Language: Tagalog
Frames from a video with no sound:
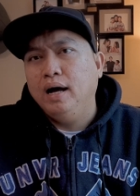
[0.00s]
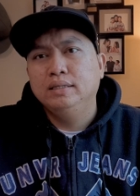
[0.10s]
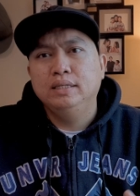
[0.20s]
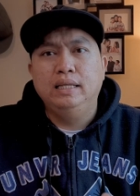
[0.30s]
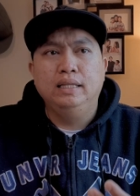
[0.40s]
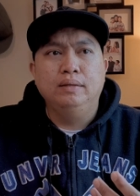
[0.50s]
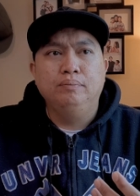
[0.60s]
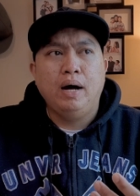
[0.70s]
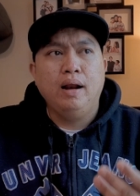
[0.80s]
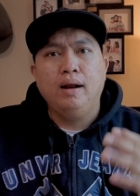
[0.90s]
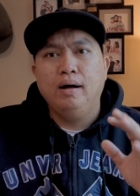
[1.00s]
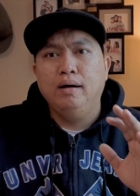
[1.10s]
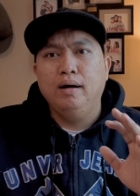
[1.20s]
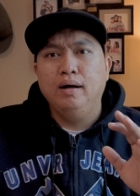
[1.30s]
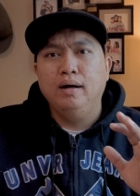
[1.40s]
as in parang
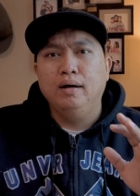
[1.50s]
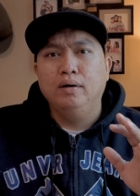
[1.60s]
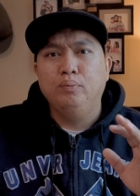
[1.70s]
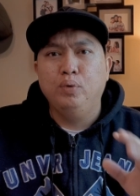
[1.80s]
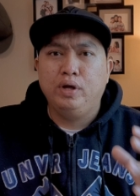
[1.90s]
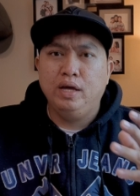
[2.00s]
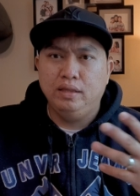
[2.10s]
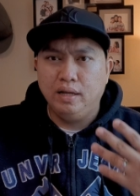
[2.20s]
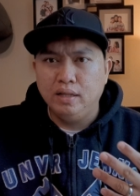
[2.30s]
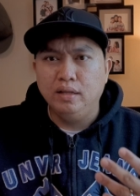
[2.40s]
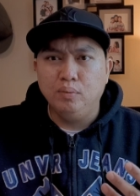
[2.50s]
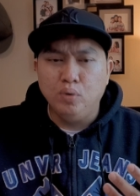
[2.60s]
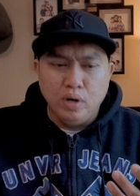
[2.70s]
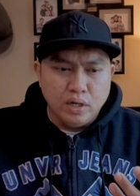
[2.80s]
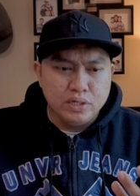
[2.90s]
uh, porket narinig
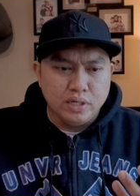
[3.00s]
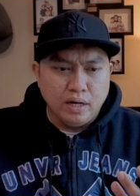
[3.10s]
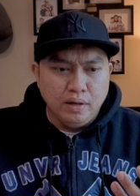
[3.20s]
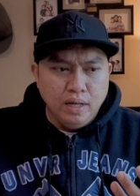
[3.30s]
mo lang siya.